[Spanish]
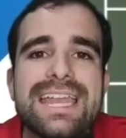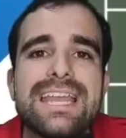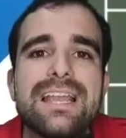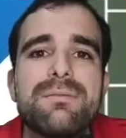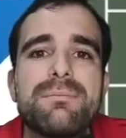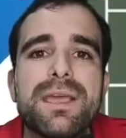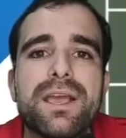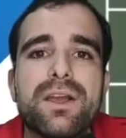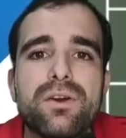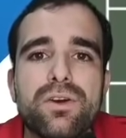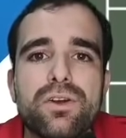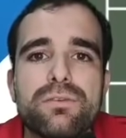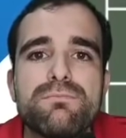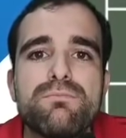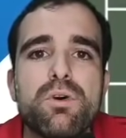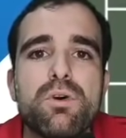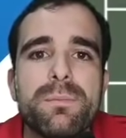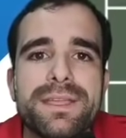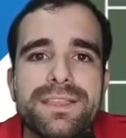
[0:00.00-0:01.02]
el mejor
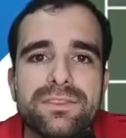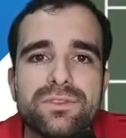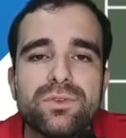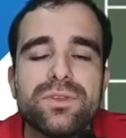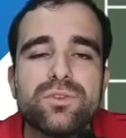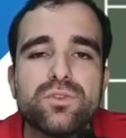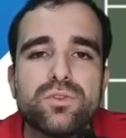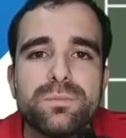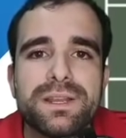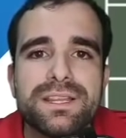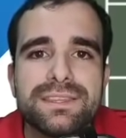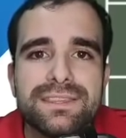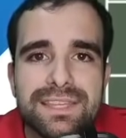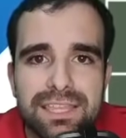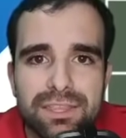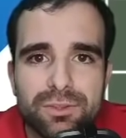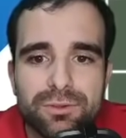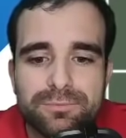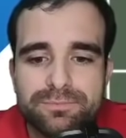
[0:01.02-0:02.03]
momento de su
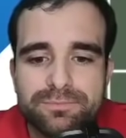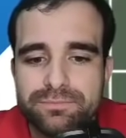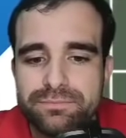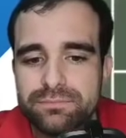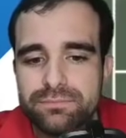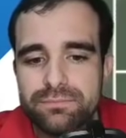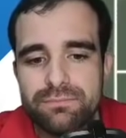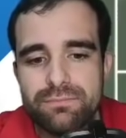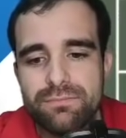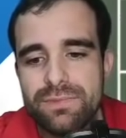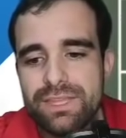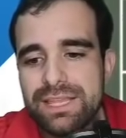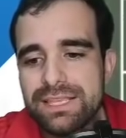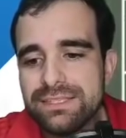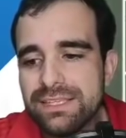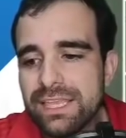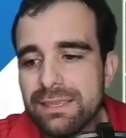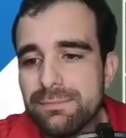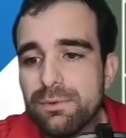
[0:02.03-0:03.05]
partido.
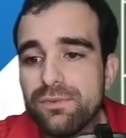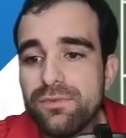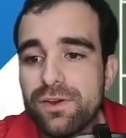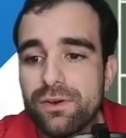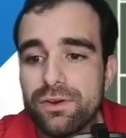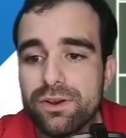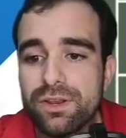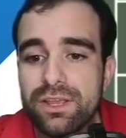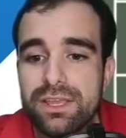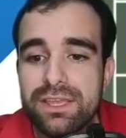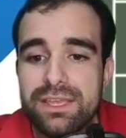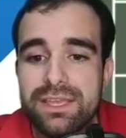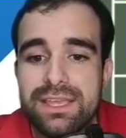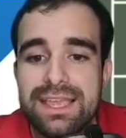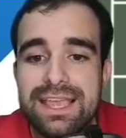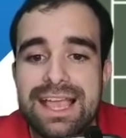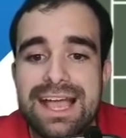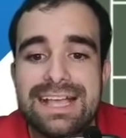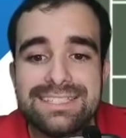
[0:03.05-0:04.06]
Así que por favor,
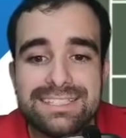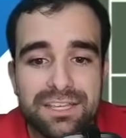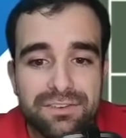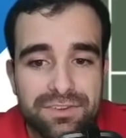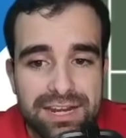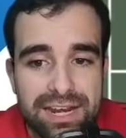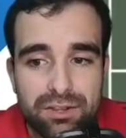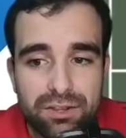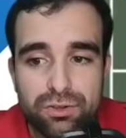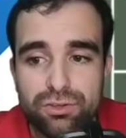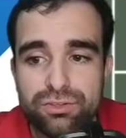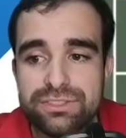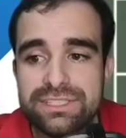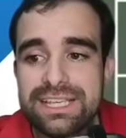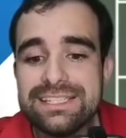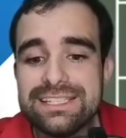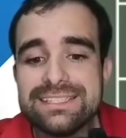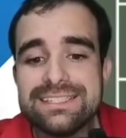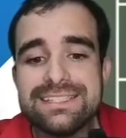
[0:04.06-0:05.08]
hacer bien las
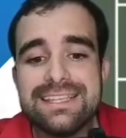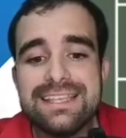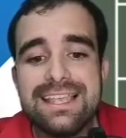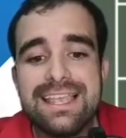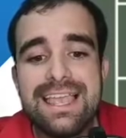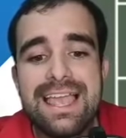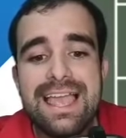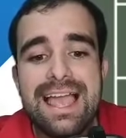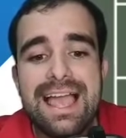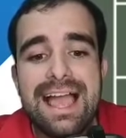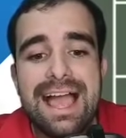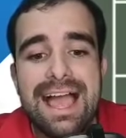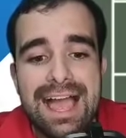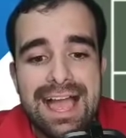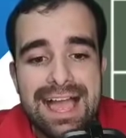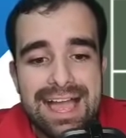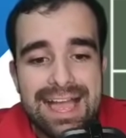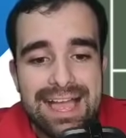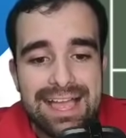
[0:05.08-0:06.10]
cosas.
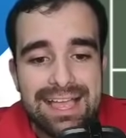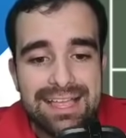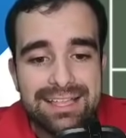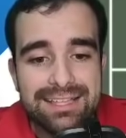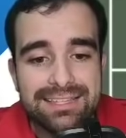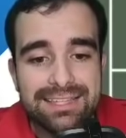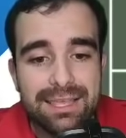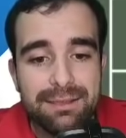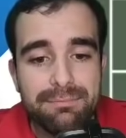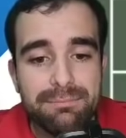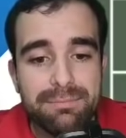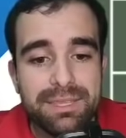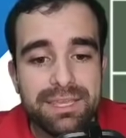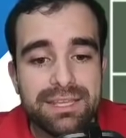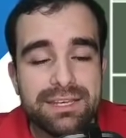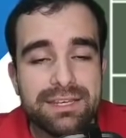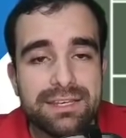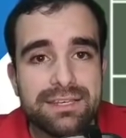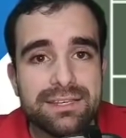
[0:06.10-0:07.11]
A
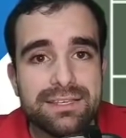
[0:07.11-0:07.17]
también